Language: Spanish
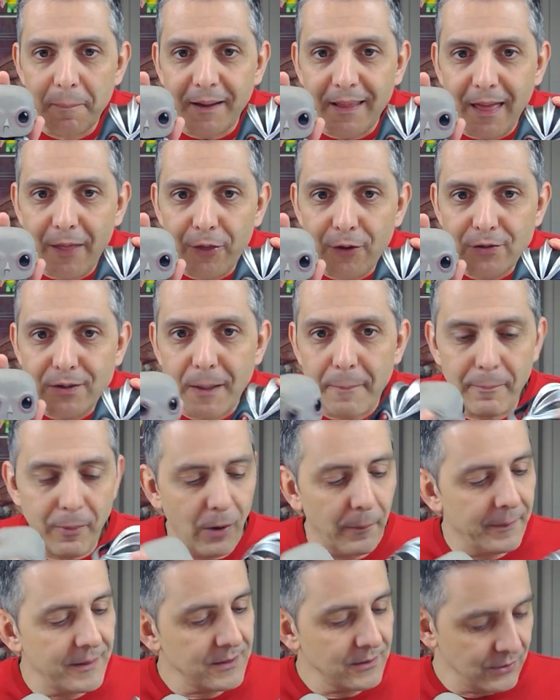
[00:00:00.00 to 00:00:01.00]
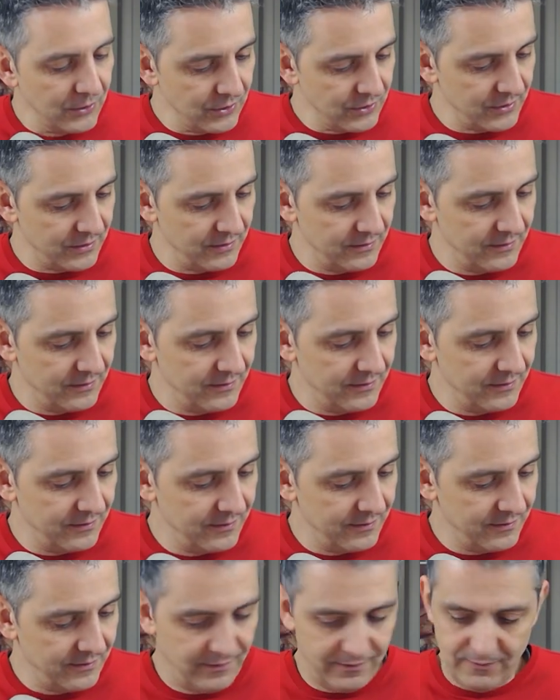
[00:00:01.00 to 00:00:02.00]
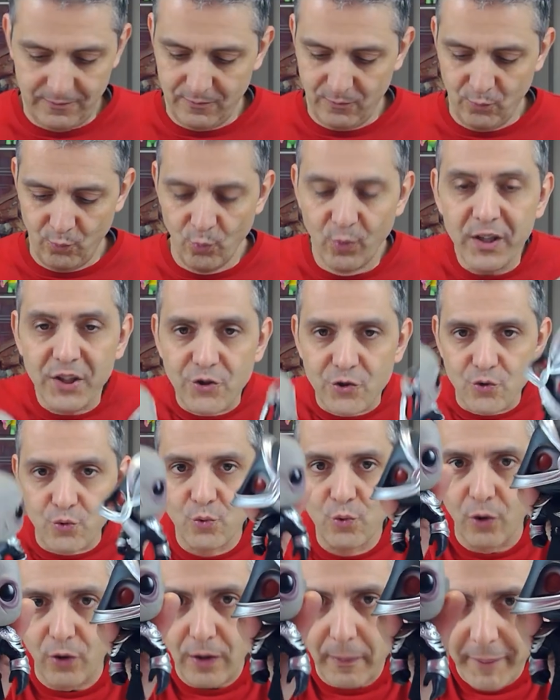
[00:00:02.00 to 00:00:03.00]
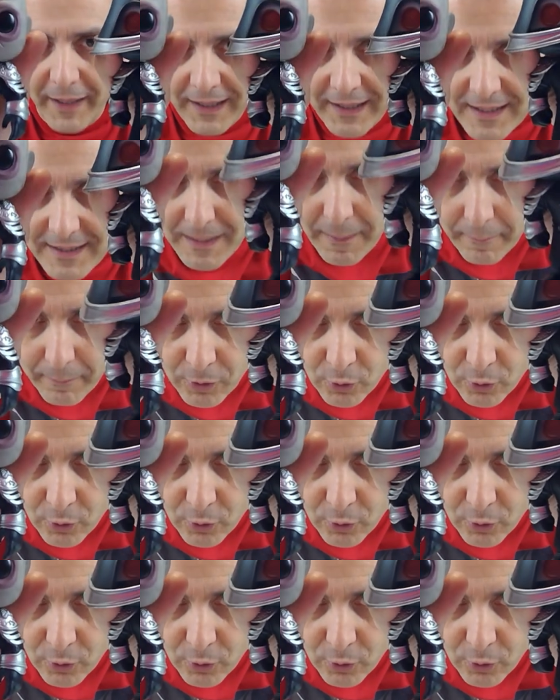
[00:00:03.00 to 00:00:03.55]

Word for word: pedazos de pop estos. Muy chulo, la verdad es que están